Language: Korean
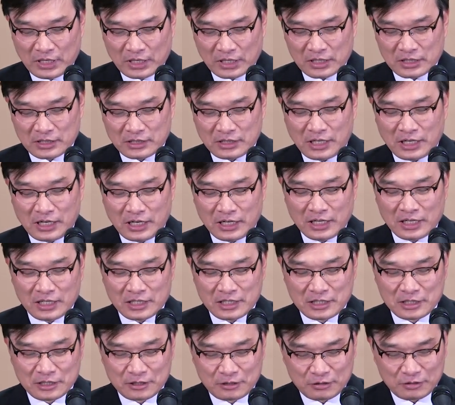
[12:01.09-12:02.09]
그 사랑의
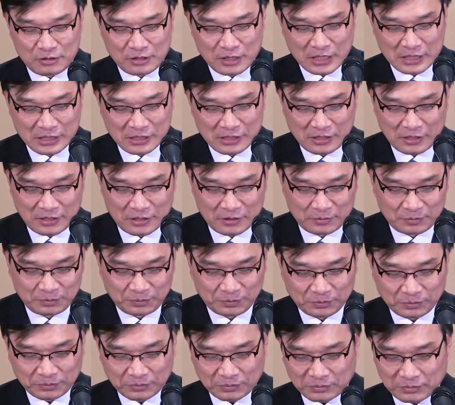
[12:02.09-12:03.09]
기술에서
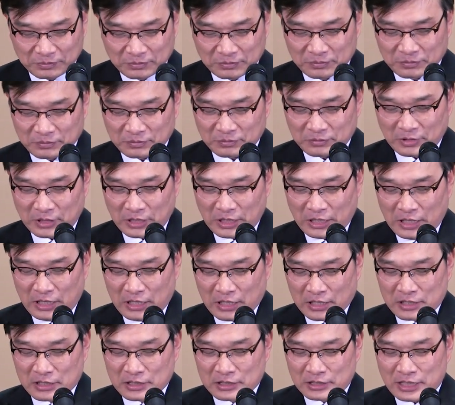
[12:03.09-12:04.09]

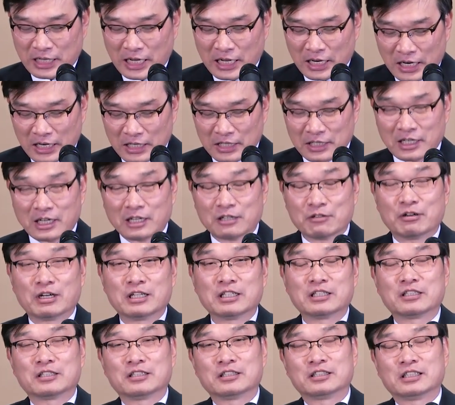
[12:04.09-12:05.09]
그 사랑이라고
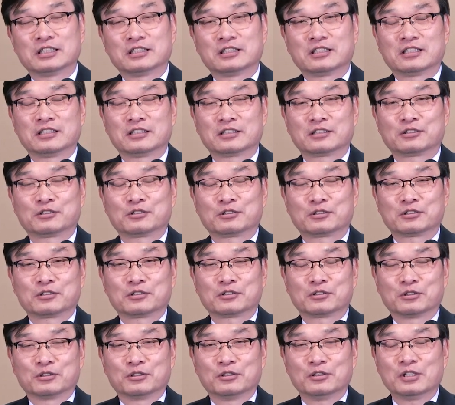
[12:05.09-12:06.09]
하는 것에
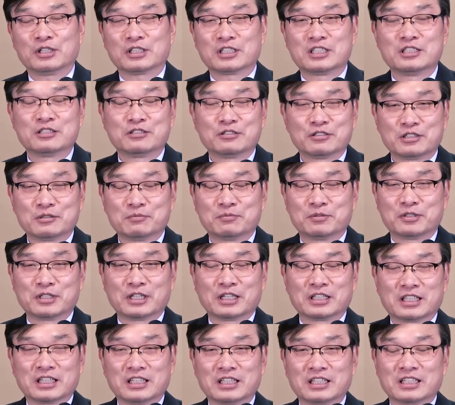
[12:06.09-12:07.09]
또 기술이
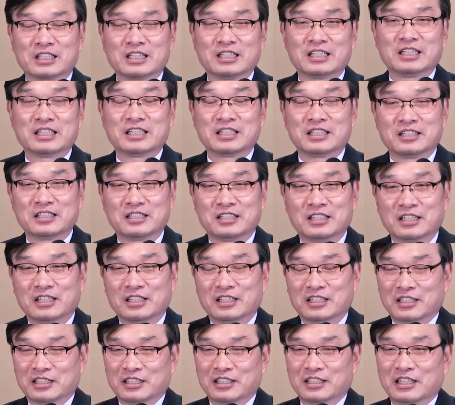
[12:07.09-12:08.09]
필요하다 이렇게 얘기를
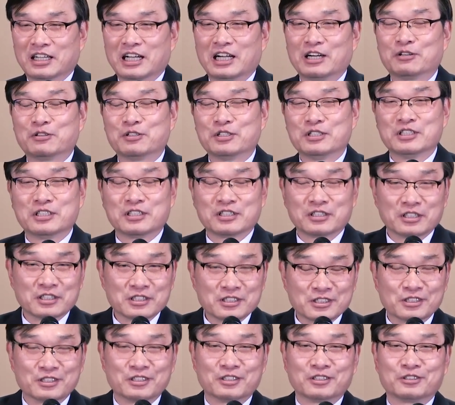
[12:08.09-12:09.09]
어, 하고 있는
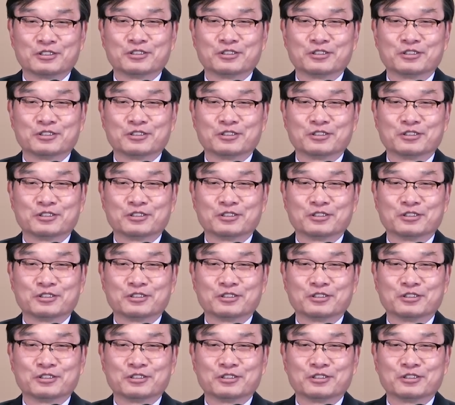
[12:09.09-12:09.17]
거죠.